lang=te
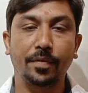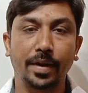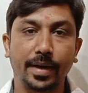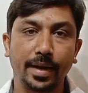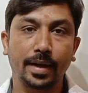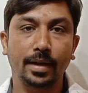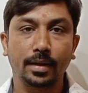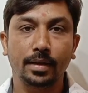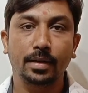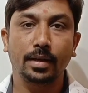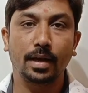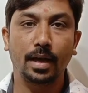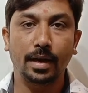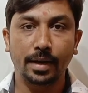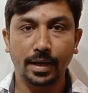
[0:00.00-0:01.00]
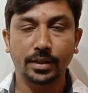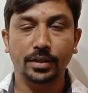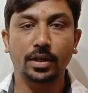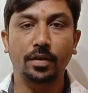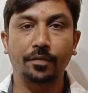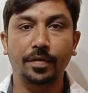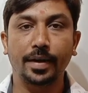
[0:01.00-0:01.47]
ఫిట్టింగ్ అండ్ ఎక్స్ట్రా
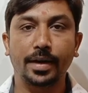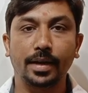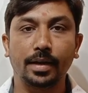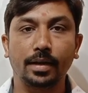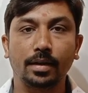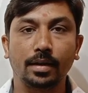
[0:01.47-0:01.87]
ఫిట్టింగ్